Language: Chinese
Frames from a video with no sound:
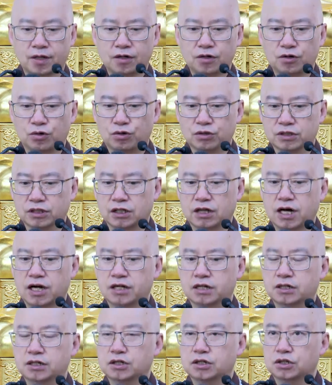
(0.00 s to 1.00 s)
或者看
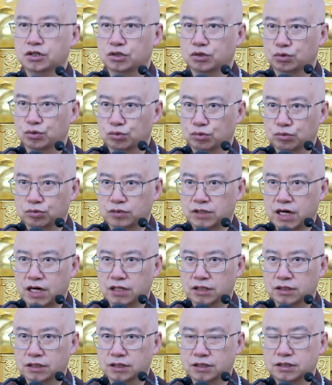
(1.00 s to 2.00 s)
呢古大
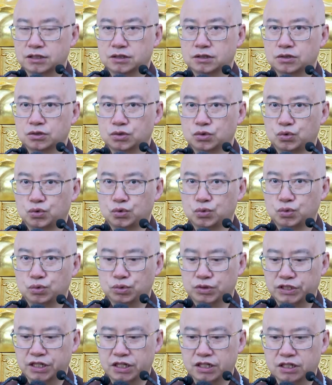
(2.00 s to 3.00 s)
德
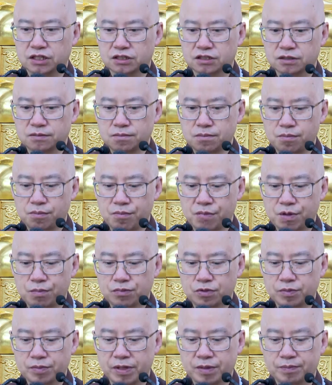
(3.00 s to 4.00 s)
注解的意思，明
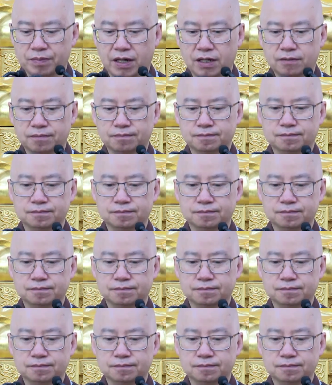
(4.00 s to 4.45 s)
不明白？